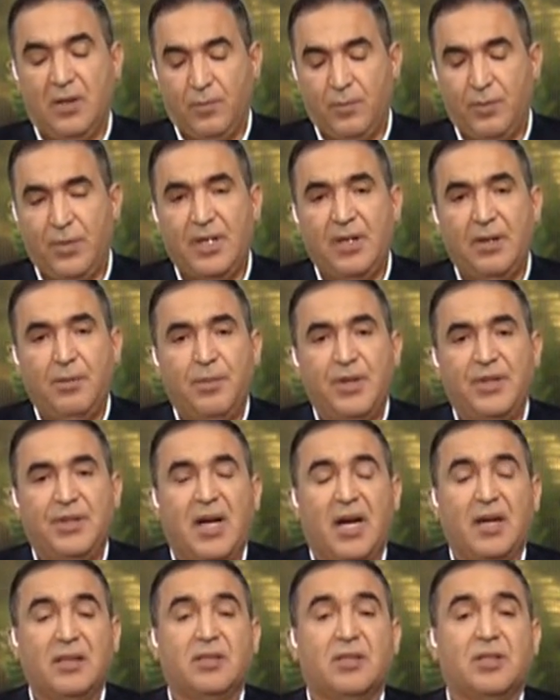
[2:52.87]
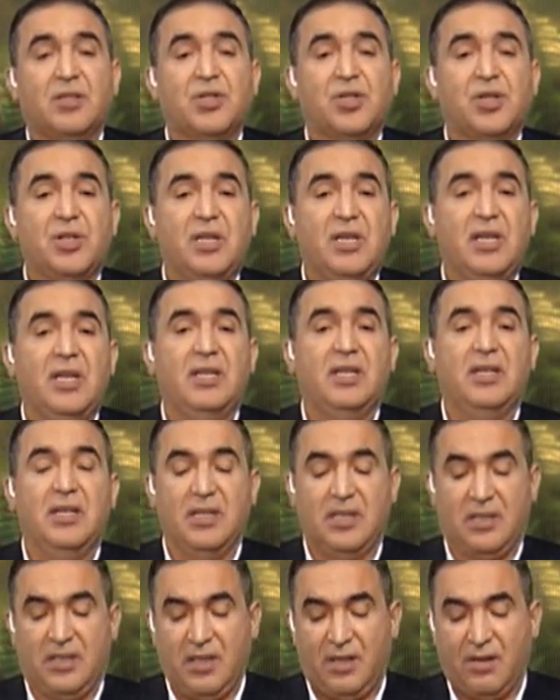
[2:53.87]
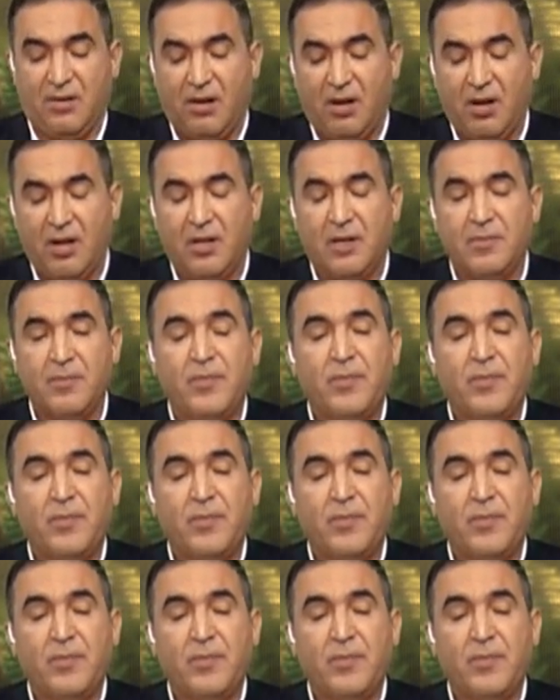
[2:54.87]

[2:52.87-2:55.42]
بضغط شديد لاستخراج